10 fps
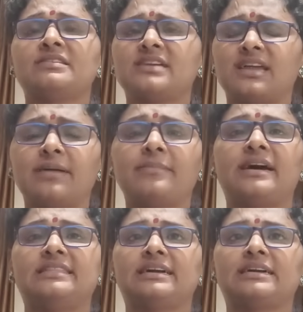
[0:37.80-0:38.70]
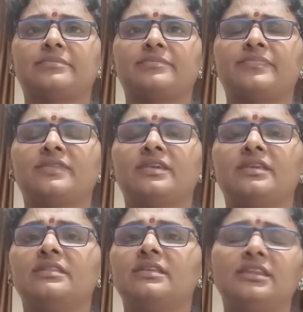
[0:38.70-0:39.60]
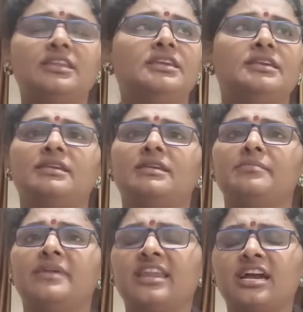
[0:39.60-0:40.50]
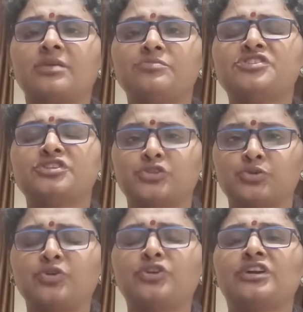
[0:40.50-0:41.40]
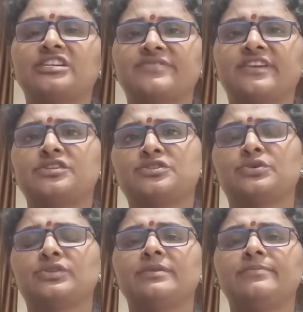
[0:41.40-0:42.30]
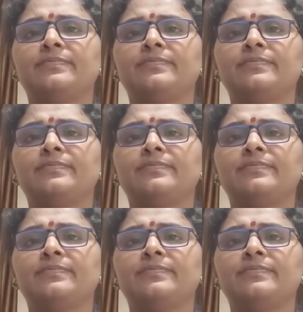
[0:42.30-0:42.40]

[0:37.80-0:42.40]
చాలా బాధాకరం దీనిని మహిళా కమిషన్ సుమోటోగా స్వీకరిస్తోంది